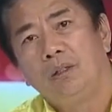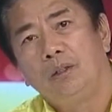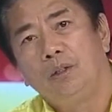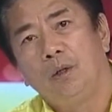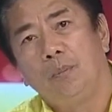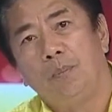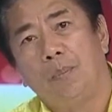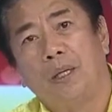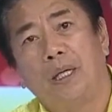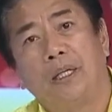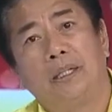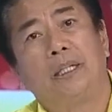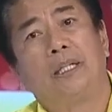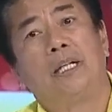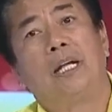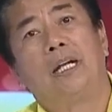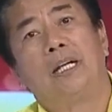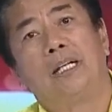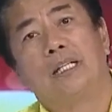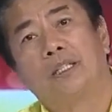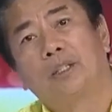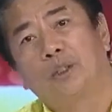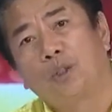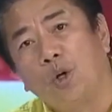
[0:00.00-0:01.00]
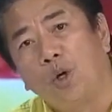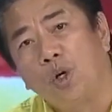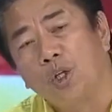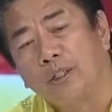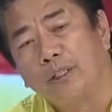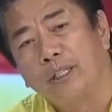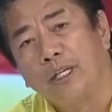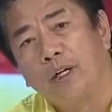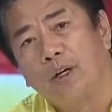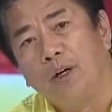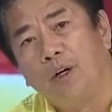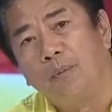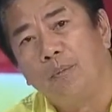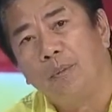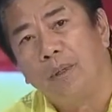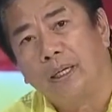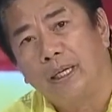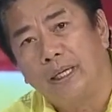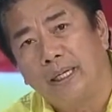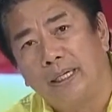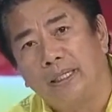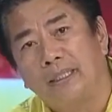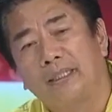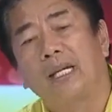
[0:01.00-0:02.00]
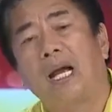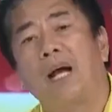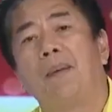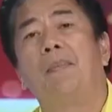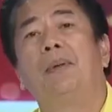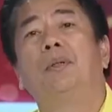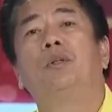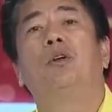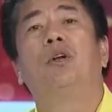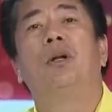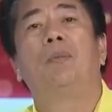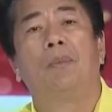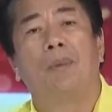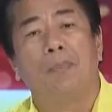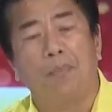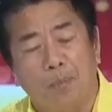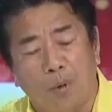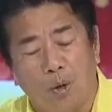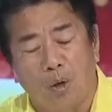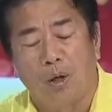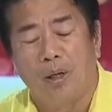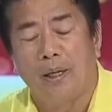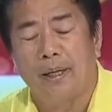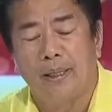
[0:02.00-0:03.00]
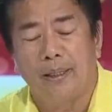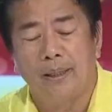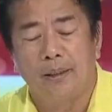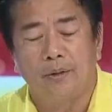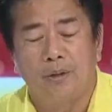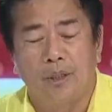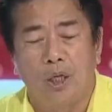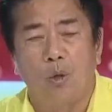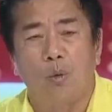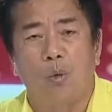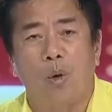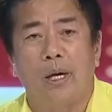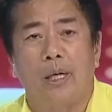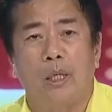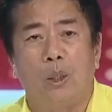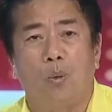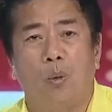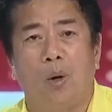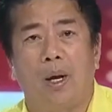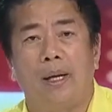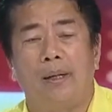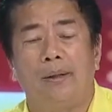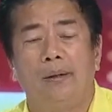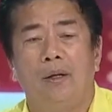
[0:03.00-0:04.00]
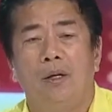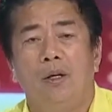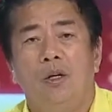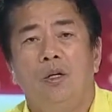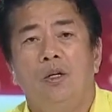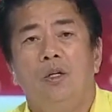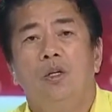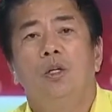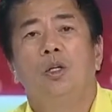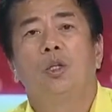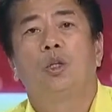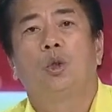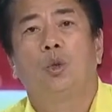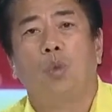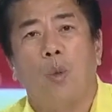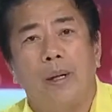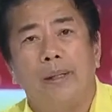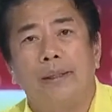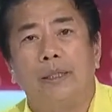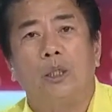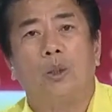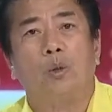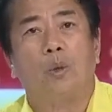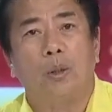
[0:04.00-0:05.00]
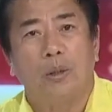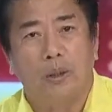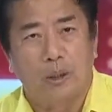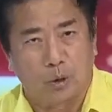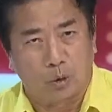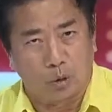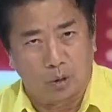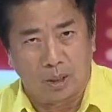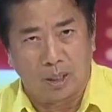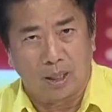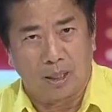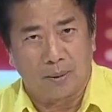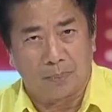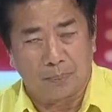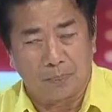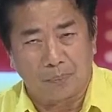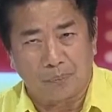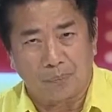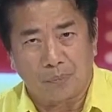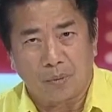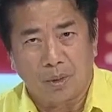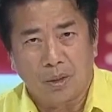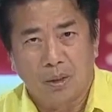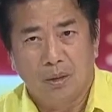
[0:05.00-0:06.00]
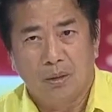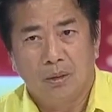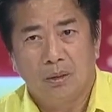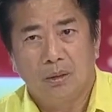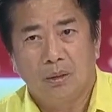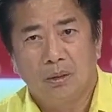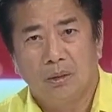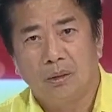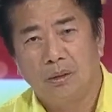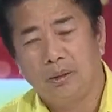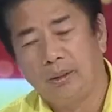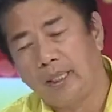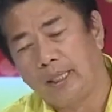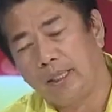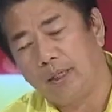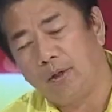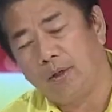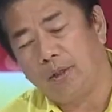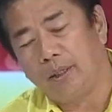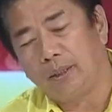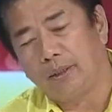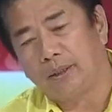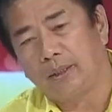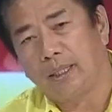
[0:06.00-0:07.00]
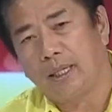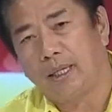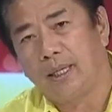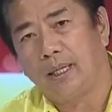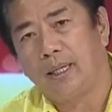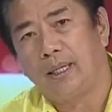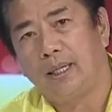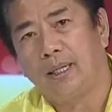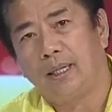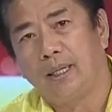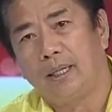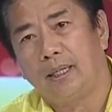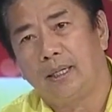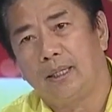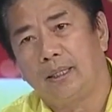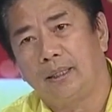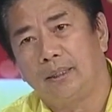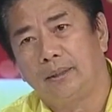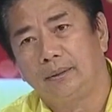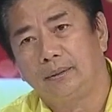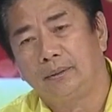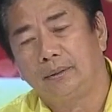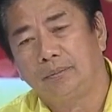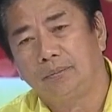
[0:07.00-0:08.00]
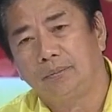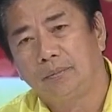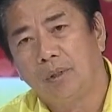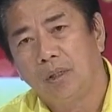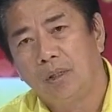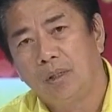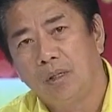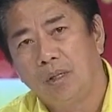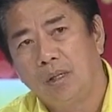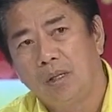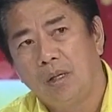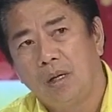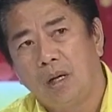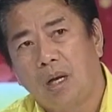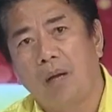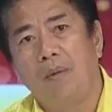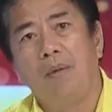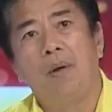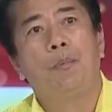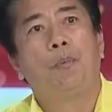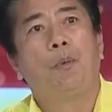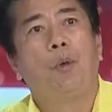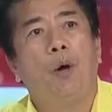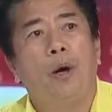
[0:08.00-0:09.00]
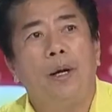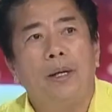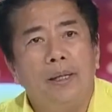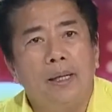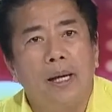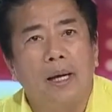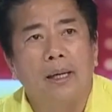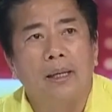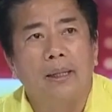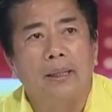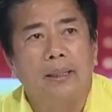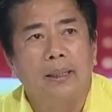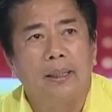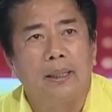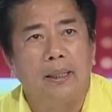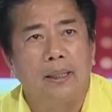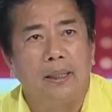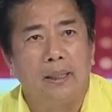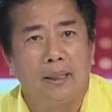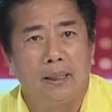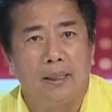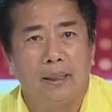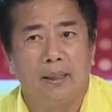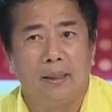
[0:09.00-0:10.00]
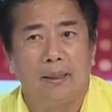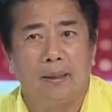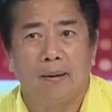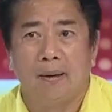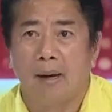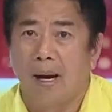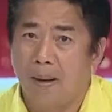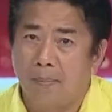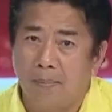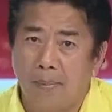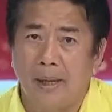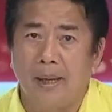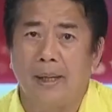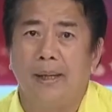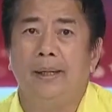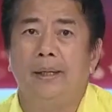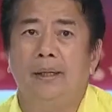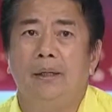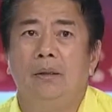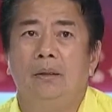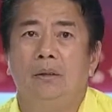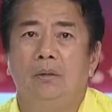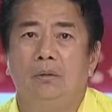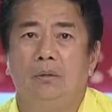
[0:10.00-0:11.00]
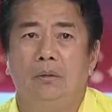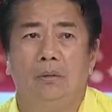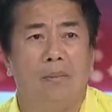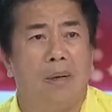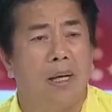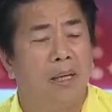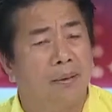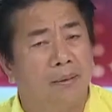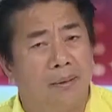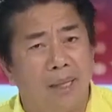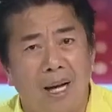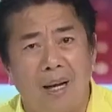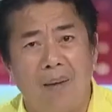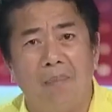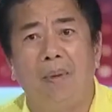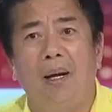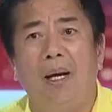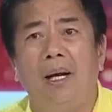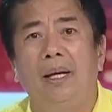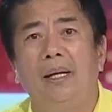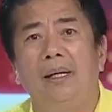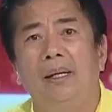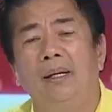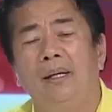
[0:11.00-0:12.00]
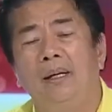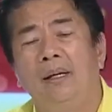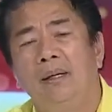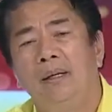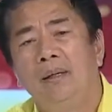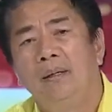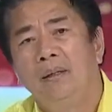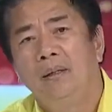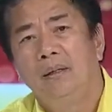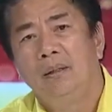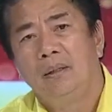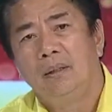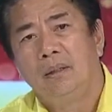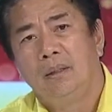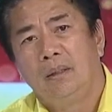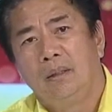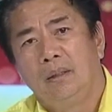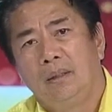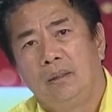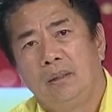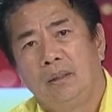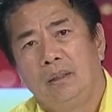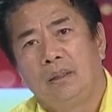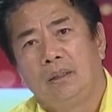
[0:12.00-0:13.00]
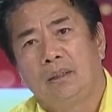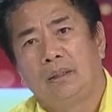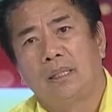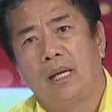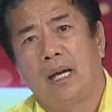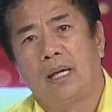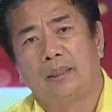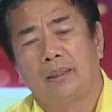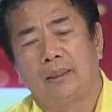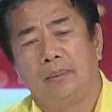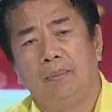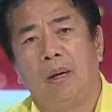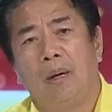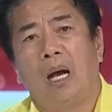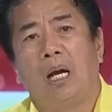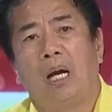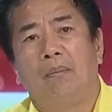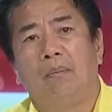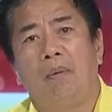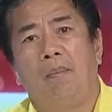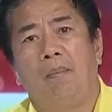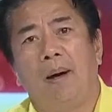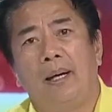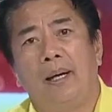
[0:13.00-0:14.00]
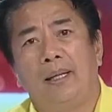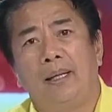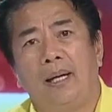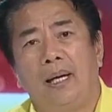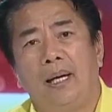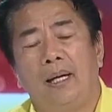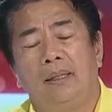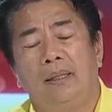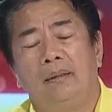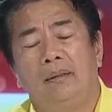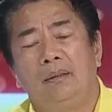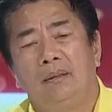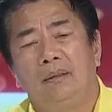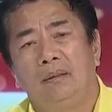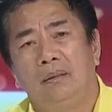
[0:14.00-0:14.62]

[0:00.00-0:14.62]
Yung pagdating ng alas 12, ho, magiging Sabado naman po, eh, January 1, 2022 na. Yan ho, at... Uh, kami po ay nakikiramay, dumadamay sa ating mga kababayan.